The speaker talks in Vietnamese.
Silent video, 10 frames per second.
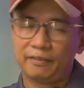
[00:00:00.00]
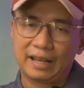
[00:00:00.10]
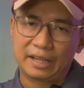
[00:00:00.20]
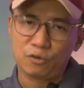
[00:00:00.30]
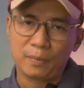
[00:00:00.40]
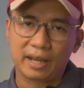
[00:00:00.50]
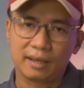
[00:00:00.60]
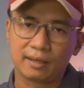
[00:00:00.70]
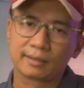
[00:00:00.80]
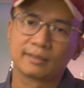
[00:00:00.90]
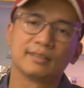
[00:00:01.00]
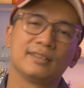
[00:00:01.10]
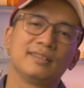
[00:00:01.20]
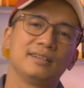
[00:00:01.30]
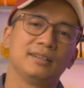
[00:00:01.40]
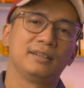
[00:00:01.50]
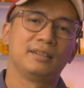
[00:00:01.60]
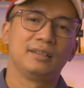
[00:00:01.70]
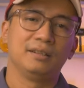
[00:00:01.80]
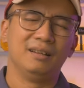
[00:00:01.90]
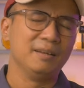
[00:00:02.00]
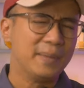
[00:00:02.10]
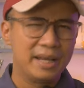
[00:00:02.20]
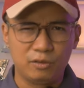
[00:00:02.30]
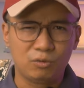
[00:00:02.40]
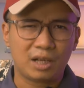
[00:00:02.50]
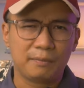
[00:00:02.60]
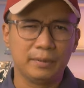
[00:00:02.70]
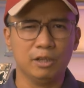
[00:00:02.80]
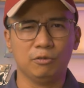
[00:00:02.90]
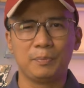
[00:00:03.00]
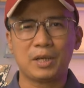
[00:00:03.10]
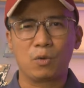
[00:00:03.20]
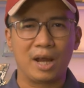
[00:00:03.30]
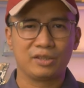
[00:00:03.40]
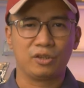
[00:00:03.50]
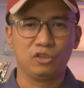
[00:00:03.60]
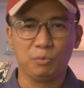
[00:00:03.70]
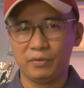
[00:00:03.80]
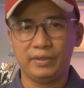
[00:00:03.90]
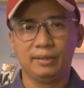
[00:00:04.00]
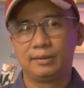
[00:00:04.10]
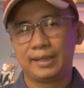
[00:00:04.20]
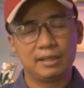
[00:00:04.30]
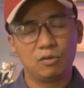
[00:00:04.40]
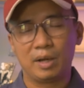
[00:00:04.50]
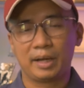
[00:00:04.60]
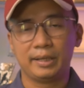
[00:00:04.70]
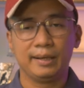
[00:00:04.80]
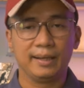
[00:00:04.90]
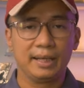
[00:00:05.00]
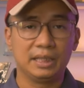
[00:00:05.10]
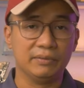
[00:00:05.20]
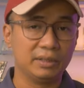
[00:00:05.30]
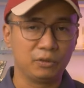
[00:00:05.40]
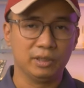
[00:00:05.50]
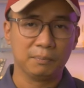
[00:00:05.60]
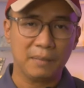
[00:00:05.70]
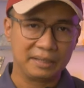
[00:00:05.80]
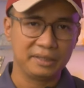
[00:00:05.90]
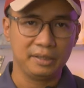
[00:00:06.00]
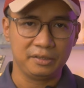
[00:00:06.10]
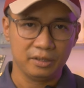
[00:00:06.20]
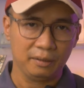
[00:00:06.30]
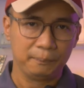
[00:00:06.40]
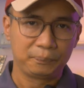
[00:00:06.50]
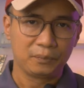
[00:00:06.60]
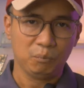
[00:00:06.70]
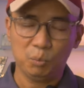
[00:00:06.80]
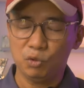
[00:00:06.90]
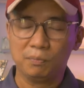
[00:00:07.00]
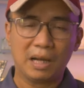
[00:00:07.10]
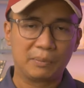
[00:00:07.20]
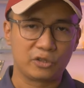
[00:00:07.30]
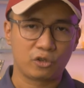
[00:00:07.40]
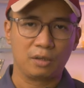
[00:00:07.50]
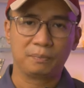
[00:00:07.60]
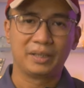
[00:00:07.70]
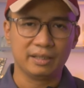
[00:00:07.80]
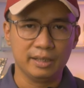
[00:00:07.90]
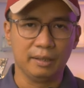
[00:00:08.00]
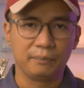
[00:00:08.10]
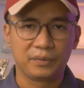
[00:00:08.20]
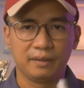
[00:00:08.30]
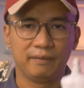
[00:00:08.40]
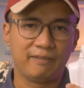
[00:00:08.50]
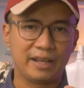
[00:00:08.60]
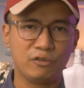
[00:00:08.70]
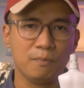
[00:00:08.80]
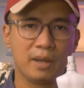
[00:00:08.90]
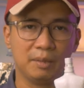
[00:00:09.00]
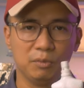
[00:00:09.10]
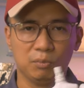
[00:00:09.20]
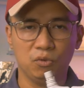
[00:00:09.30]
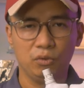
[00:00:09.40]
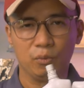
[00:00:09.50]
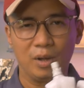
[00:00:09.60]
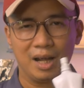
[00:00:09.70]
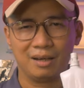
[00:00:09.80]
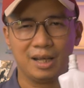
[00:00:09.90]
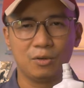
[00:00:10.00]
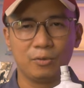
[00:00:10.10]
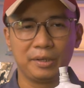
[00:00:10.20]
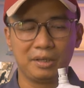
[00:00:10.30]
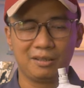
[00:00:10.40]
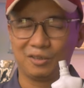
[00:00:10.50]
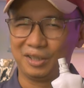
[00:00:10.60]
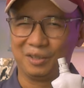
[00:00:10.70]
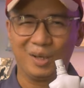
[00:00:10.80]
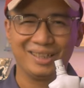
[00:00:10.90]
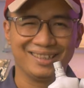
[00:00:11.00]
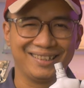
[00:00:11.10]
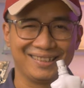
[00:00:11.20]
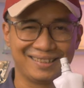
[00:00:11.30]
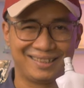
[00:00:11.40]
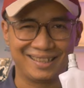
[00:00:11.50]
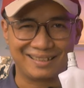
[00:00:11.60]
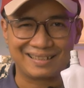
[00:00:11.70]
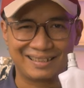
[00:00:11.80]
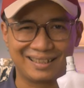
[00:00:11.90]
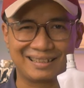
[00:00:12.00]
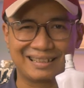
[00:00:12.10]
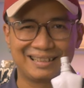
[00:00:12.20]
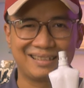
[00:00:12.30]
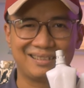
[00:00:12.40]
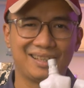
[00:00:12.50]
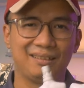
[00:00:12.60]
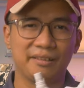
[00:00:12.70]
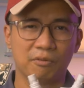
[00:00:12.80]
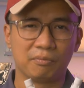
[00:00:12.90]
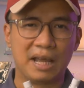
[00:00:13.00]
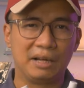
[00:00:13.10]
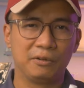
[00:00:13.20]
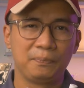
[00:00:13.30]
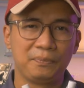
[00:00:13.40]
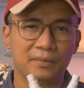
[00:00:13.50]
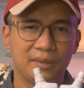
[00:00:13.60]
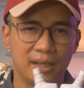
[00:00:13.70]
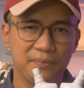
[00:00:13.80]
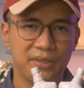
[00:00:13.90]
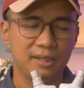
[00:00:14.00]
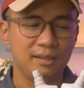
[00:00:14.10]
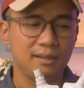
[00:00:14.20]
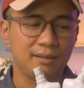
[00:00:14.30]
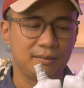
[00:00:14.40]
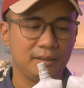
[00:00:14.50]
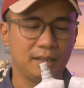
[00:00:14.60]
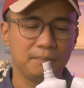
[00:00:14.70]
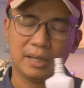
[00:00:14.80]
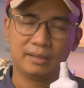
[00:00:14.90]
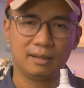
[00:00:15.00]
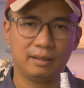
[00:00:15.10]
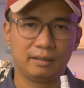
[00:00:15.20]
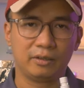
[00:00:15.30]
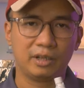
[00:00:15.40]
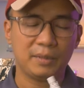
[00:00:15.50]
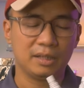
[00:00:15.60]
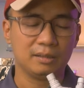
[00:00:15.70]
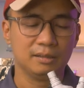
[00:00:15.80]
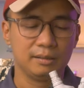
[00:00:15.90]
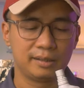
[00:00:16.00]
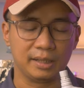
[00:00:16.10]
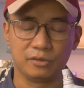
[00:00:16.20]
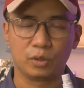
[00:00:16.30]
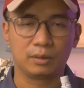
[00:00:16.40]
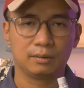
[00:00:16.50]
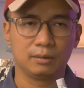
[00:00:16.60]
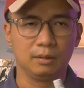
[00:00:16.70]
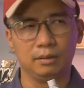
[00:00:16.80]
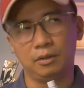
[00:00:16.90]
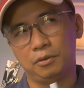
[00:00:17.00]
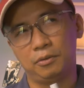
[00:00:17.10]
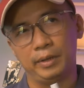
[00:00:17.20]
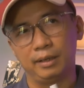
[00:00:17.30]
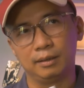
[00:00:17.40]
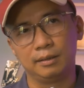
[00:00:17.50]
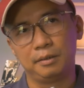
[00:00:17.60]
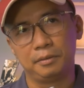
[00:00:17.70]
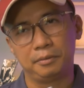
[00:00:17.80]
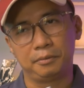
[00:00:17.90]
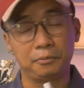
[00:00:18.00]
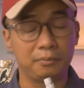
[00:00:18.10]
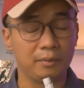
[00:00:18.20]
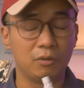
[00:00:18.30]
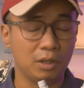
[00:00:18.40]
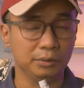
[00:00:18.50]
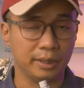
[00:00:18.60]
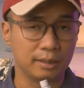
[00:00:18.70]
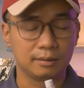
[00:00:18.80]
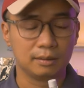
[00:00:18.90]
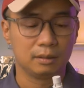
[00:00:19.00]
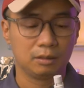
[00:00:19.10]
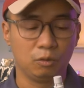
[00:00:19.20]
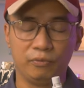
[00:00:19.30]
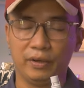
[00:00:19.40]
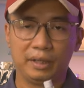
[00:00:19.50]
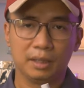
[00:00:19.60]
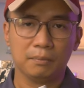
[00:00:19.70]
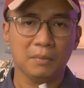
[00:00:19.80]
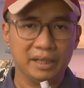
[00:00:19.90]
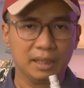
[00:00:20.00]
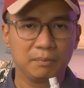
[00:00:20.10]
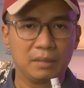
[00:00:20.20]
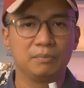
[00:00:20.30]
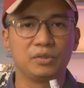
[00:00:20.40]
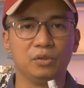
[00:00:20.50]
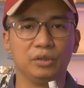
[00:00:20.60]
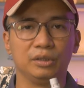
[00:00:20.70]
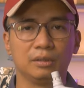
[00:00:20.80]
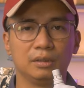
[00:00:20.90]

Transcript: fladume leme thì chúng ta đều đã biết quá rõ rồi bởi vì chai nước hoa này hiện nay thì vẫn còn được bán trên thị trường một mùi shop kinh điển fladume một mùi hoa neroli có thể gọi rằng rất rất rất rất là độc đáo thậm chí đến bây giờ nó đã bị ngưng sản xuất ở ờ, độ khoảng đâu lâu lâu rồi đấy cũng phải tầm 7-8 năm rồi